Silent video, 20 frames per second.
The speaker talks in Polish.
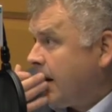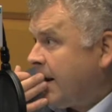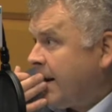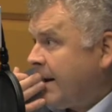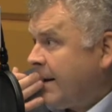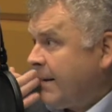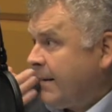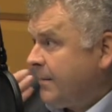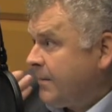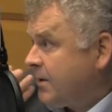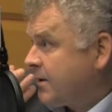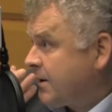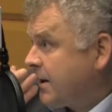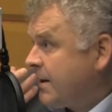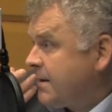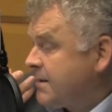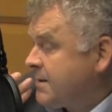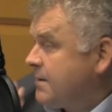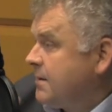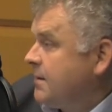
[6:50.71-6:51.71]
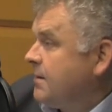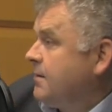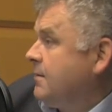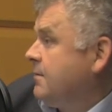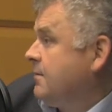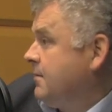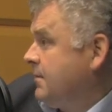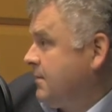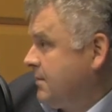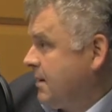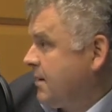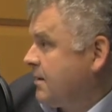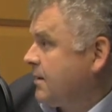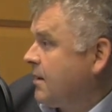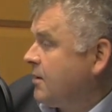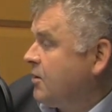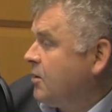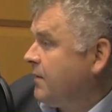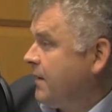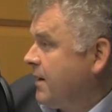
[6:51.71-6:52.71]
a mieszkańcy tak
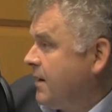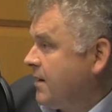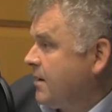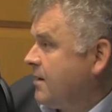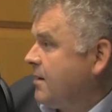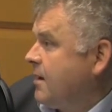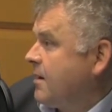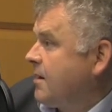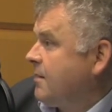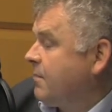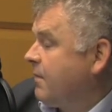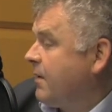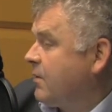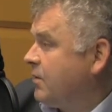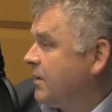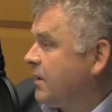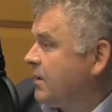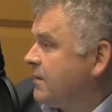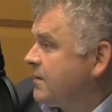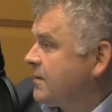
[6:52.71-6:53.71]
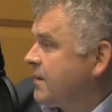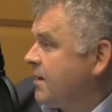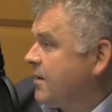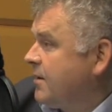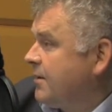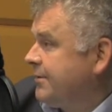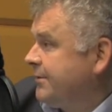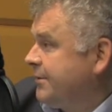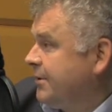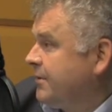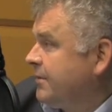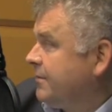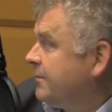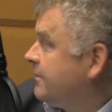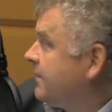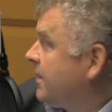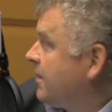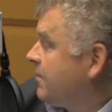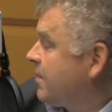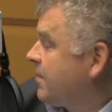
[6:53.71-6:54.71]
Tarnowa, jak i, jak i poetu tarnowskiego no,
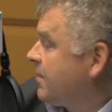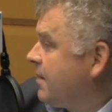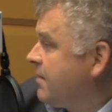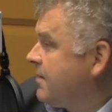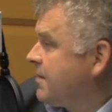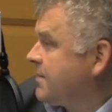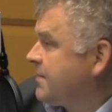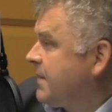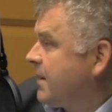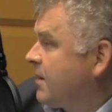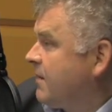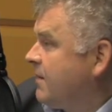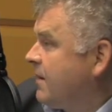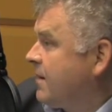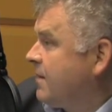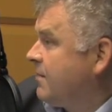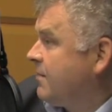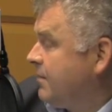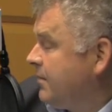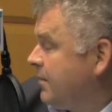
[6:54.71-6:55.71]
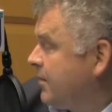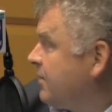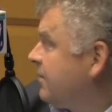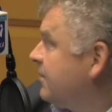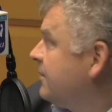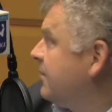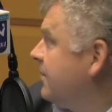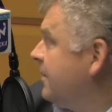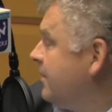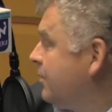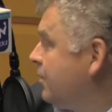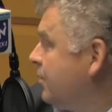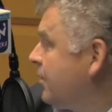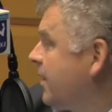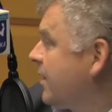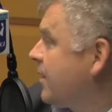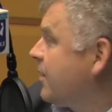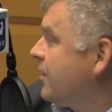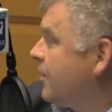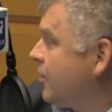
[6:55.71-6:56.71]
mają problemy z parkowaniem, bo to i
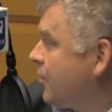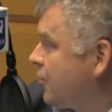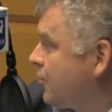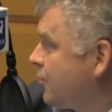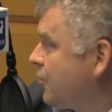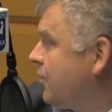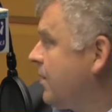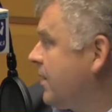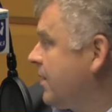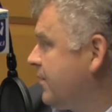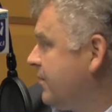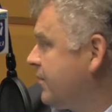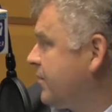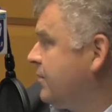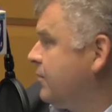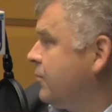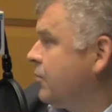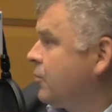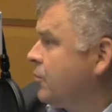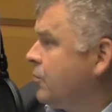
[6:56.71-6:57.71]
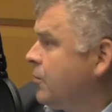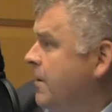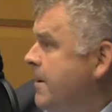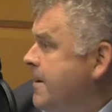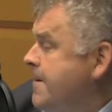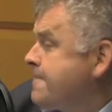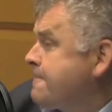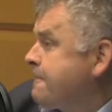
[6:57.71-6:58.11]
Burek, i Kościółek przy Burku.